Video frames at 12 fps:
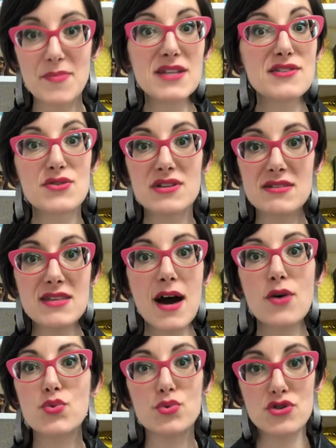penso che sia
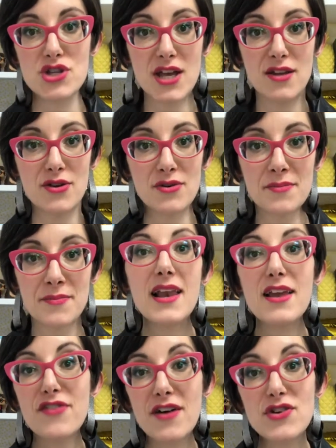un genio.
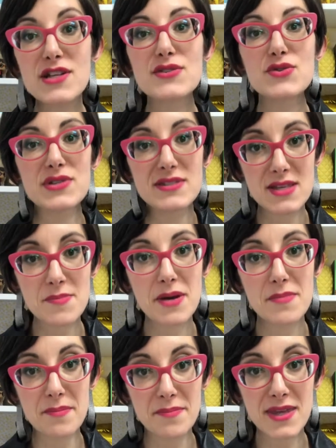Le favole sono sì per
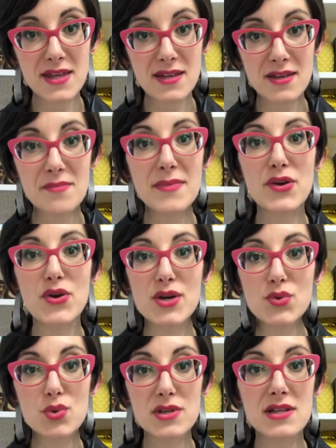bambini, ma noi
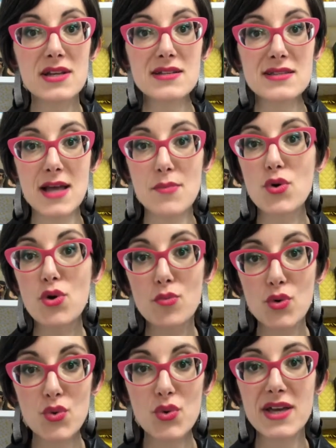adulti ne restiamo
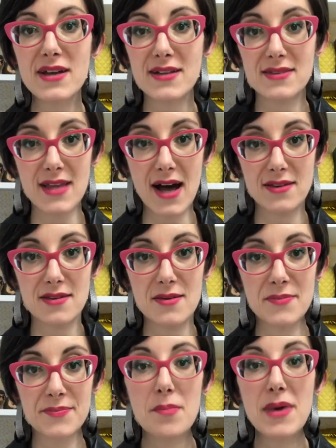comunque incantati,
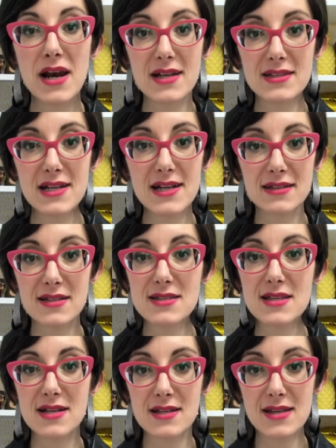per la
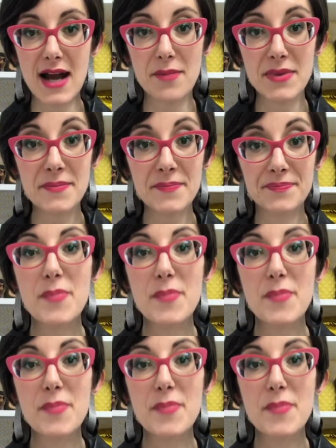delicatezza delle trame,